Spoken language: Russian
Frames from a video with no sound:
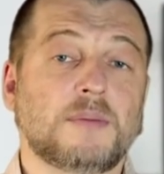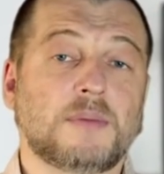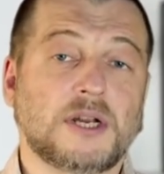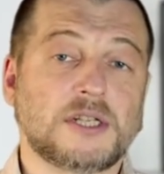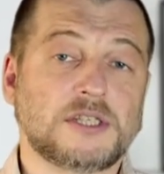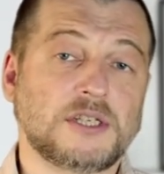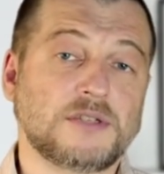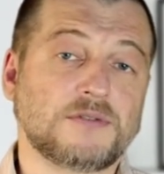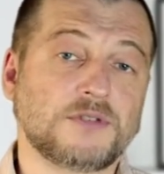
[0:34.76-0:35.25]

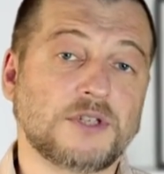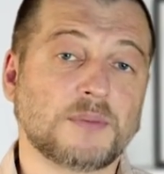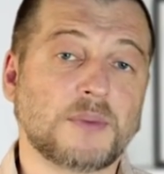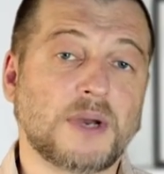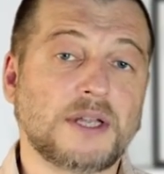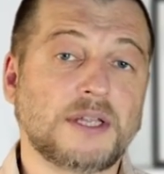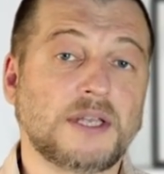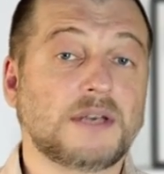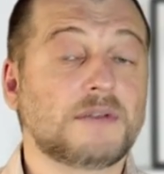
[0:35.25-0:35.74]
обратить
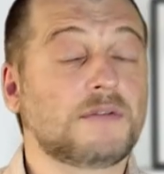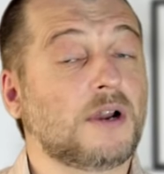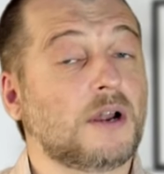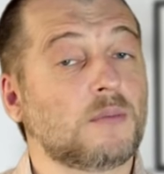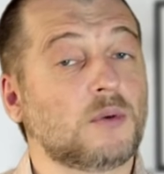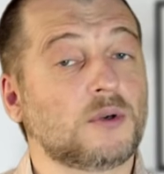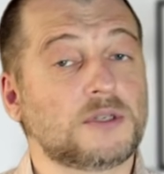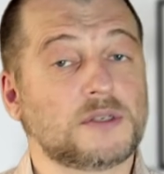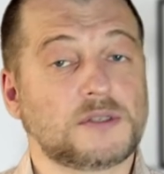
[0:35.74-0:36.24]
внимание в
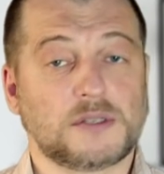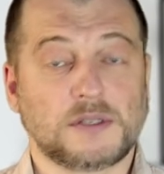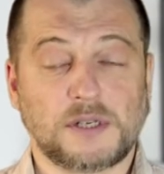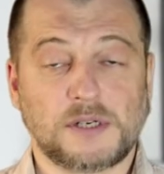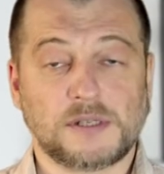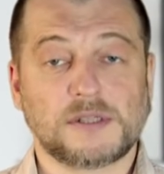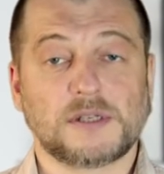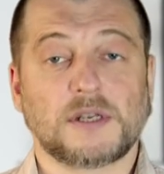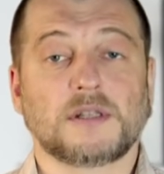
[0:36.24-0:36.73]
работе с
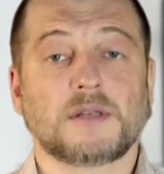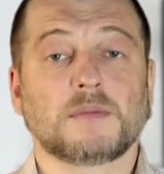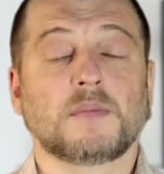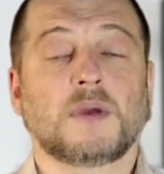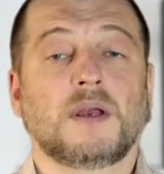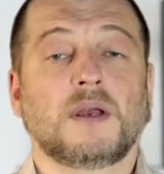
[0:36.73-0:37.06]
адресатом.